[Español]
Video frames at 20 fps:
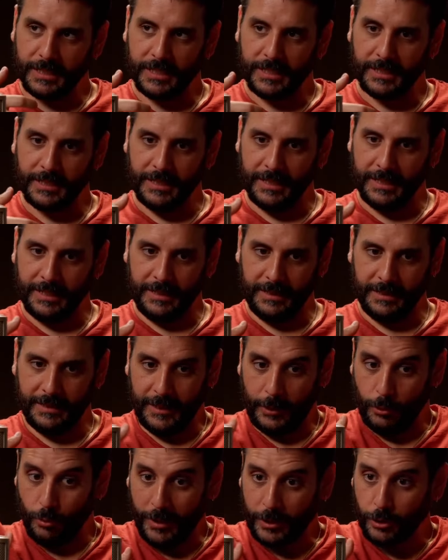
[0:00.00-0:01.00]
de,
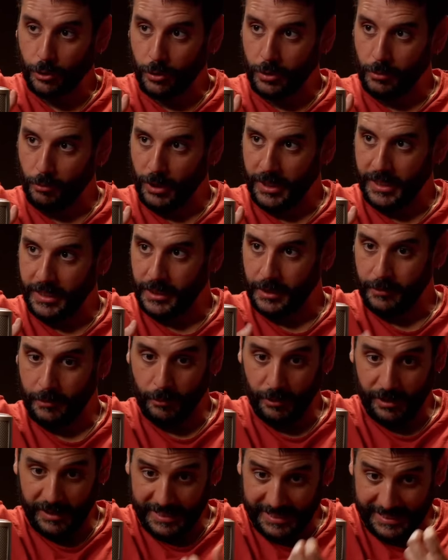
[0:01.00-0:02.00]
tu acto comunicativo,
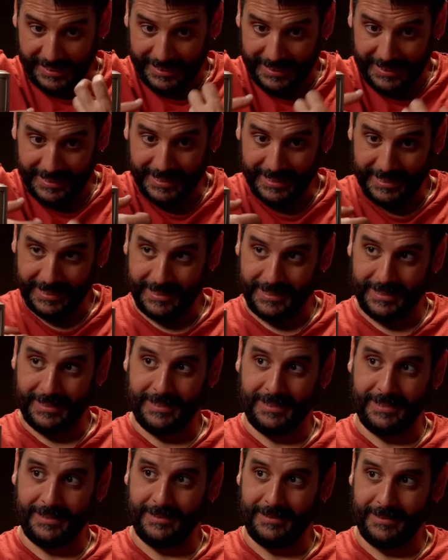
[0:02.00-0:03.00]
porque es que eres,
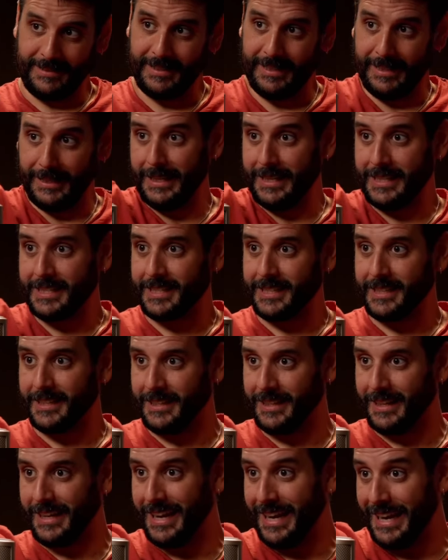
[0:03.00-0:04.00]
tienes
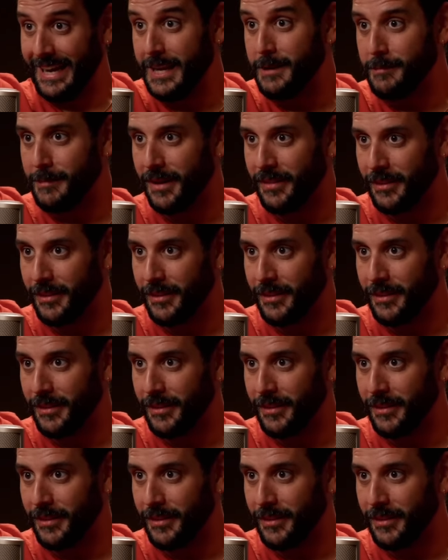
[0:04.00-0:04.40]
eh, alma de